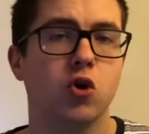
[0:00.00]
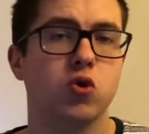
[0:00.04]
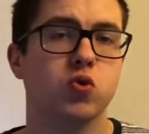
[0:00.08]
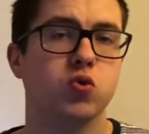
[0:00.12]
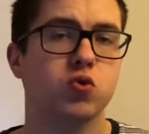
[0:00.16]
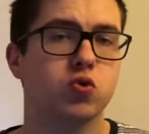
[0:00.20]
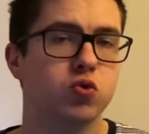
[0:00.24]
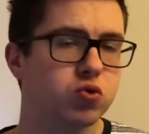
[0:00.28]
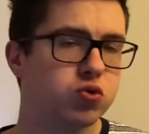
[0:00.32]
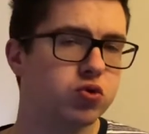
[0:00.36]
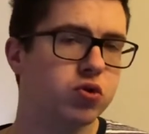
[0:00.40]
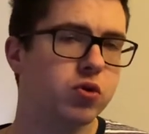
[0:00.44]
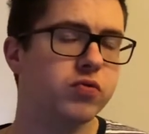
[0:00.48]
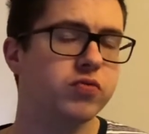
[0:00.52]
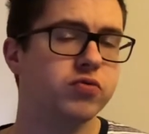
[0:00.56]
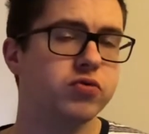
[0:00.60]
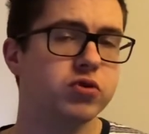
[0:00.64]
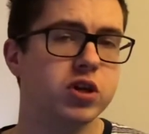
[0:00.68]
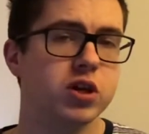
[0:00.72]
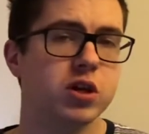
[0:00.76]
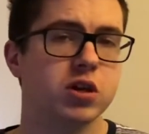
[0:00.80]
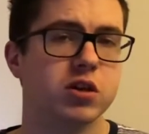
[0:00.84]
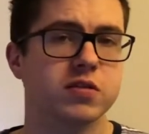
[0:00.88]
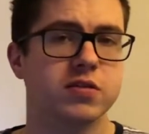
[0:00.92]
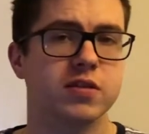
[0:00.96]
Donc autant vous
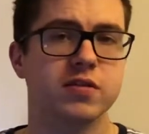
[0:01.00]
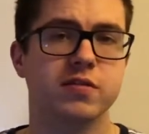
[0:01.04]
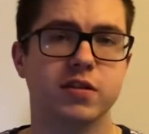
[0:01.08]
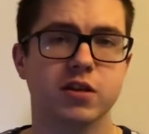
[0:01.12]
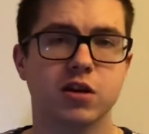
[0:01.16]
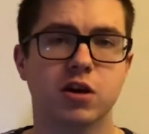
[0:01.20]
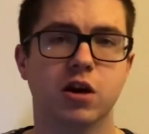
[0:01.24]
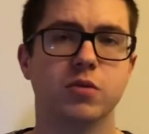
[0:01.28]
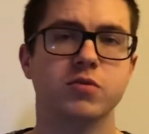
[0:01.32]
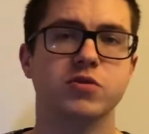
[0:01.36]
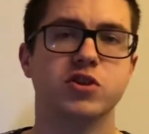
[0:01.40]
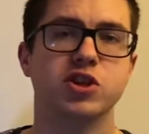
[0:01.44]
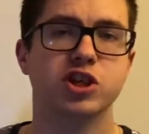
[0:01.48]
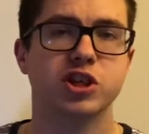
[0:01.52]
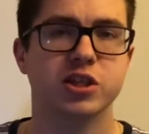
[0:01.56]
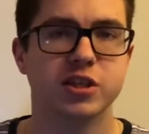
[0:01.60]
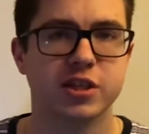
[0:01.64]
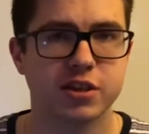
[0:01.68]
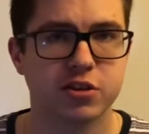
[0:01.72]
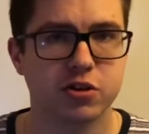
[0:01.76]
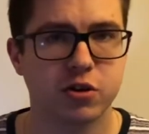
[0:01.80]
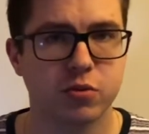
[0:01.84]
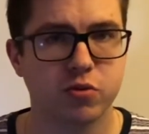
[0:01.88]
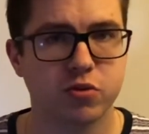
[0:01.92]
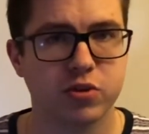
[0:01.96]
dire que c'était comme si
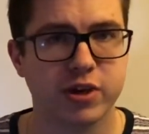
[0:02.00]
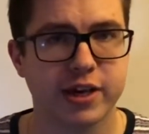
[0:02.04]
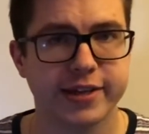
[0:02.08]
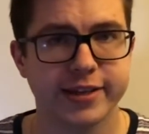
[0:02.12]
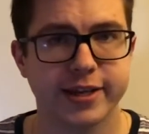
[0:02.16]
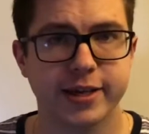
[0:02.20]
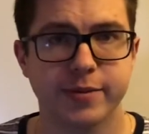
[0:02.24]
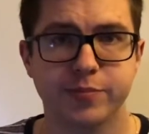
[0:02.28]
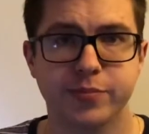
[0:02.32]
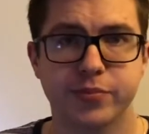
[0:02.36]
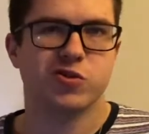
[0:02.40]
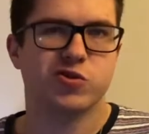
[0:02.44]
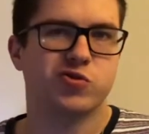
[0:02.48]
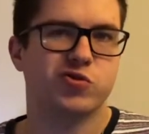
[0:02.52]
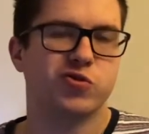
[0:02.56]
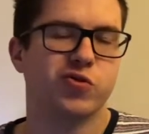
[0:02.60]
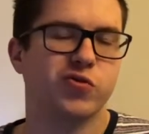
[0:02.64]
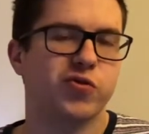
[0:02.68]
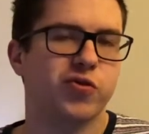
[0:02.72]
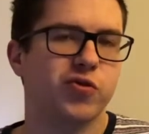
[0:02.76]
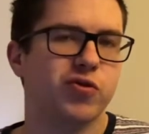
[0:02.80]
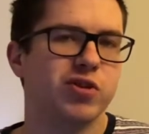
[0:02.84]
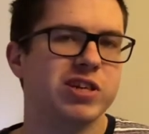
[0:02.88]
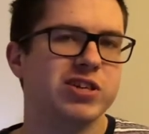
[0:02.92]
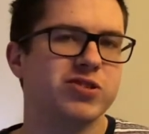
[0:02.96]
j'étais dans mon canap,
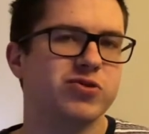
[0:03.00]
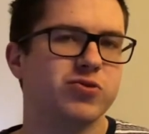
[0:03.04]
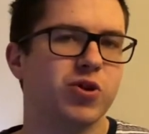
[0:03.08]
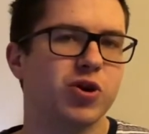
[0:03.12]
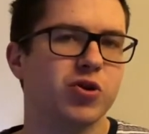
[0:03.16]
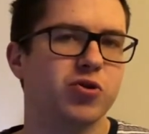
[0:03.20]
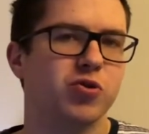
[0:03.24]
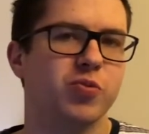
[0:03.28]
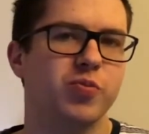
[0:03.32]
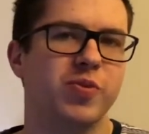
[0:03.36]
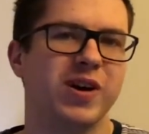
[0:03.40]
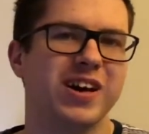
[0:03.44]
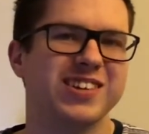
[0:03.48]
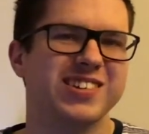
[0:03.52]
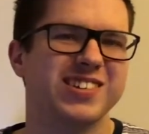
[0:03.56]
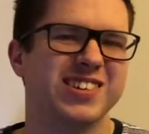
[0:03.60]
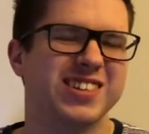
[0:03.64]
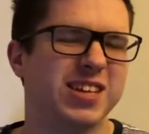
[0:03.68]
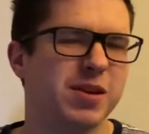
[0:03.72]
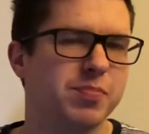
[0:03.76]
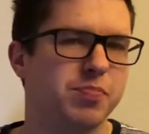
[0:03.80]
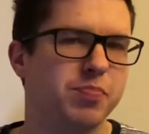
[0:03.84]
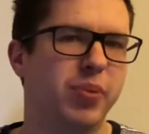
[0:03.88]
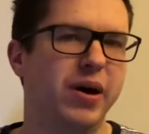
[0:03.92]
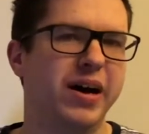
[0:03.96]
sauf que l'histoire de base
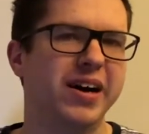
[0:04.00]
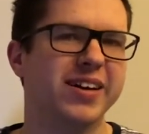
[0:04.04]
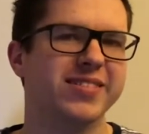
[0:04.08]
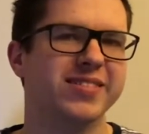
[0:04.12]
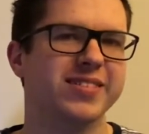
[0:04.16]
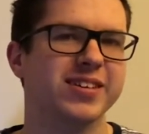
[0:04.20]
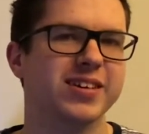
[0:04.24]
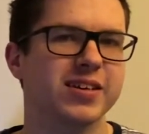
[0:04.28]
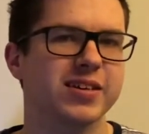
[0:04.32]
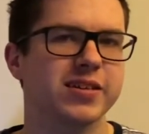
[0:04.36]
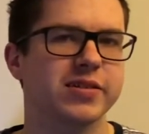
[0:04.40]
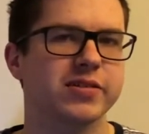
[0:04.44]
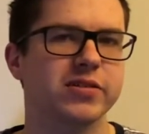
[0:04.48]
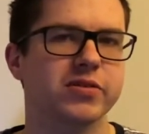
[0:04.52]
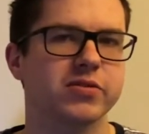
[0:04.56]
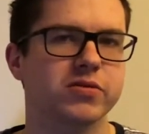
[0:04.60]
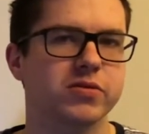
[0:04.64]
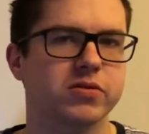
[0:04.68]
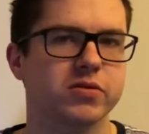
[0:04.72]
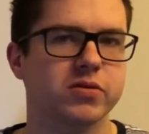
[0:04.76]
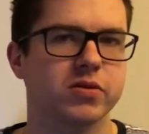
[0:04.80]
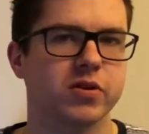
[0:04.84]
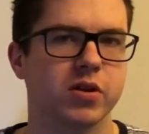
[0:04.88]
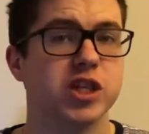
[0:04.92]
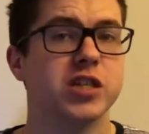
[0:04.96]
n'était pas
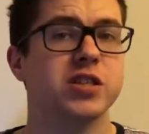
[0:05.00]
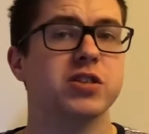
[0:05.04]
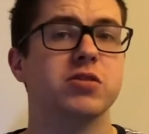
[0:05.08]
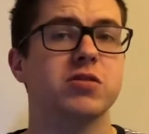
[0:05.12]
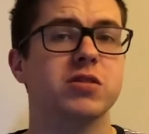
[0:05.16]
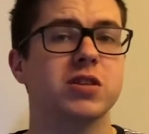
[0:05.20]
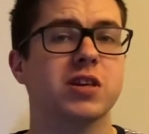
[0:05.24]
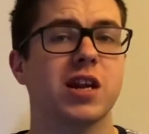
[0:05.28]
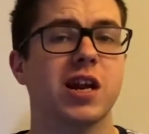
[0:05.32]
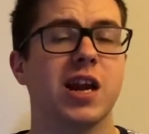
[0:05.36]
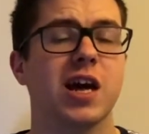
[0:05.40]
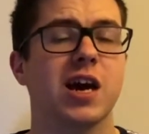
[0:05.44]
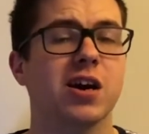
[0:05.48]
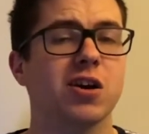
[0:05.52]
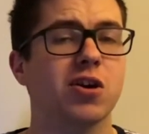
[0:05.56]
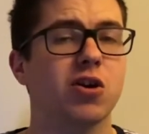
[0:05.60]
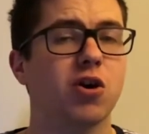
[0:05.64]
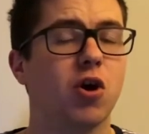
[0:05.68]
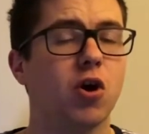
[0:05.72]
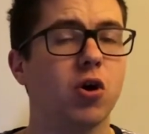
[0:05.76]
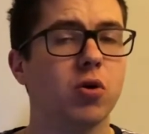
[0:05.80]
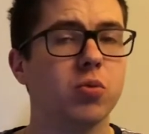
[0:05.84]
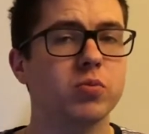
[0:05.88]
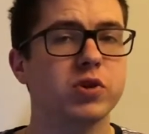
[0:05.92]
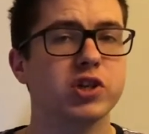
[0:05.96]
intéressante. Jason Clark
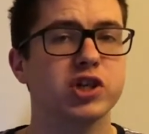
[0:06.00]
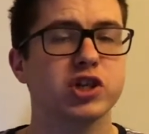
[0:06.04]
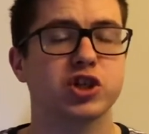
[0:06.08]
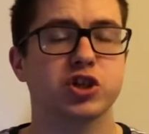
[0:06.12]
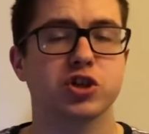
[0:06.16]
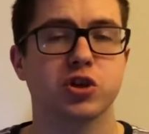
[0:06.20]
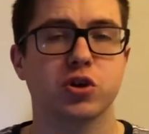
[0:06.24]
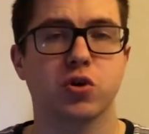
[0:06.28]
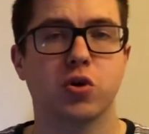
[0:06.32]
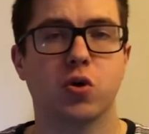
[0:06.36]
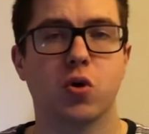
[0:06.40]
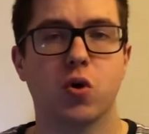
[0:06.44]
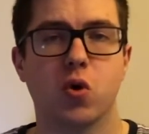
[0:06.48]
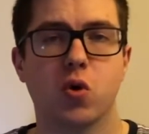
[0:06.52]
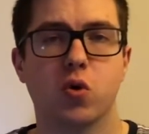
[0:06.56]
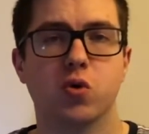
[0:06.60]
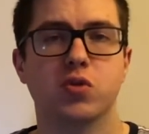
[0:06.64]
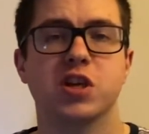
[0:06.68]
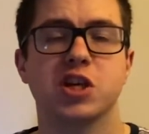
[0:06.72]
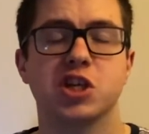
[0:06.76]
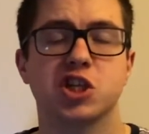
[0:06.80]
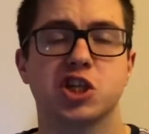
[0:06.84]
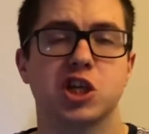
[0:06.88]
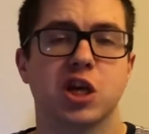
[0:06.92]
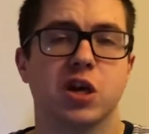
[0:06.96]
en méchant, on
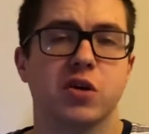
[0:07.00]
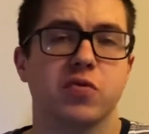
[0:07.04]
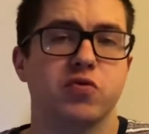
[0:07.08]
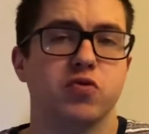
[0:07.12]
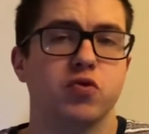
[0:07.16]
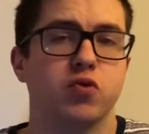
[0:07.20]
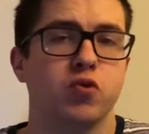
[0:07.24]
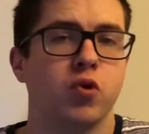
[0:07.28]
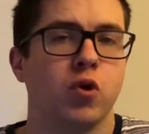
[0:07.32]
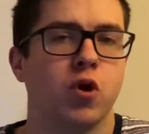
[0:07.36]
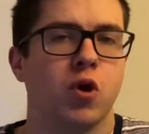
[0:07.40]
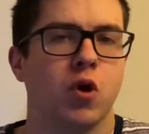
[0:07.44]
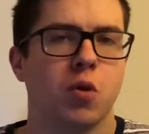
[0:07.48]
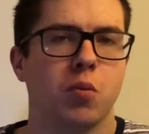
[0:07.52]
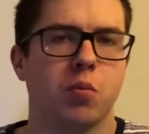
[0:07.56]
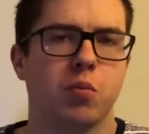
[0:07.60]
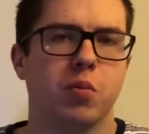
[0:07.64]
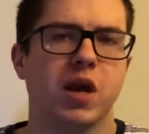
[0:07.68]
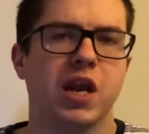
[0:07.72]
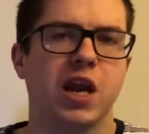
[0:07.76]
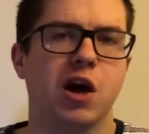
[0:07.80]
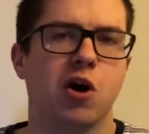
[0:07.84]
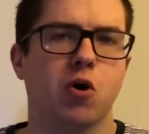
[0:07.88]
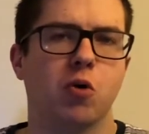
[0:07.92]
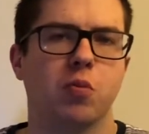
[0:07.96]
a déjà vu,
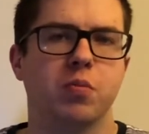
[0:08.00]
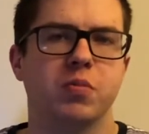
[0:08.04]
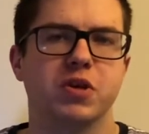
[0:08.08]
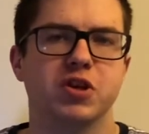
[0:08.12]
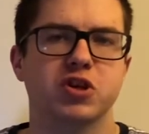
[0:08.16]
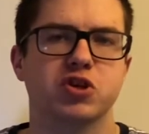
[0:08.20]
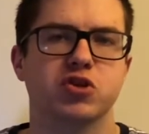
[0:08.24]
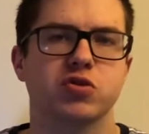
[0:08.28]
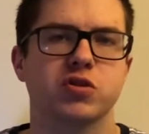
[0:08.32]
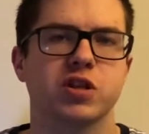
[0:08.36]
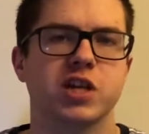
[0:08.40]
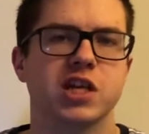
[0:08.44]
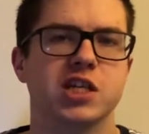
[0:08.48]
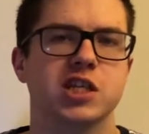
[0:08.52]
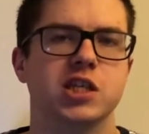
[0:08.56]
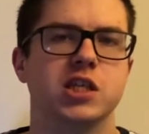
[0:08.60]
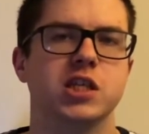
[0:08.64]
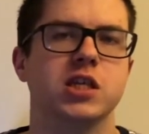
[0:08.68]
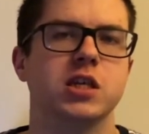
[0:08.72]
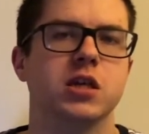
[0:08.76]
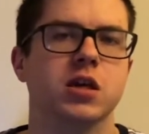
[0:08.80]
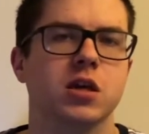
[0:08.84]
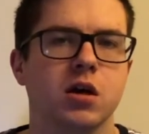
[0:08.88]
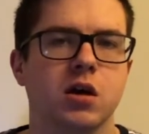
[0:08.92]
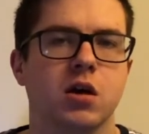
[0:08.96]
mais là en méchant
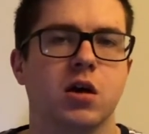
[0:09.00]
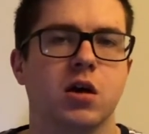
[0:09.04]
nazi,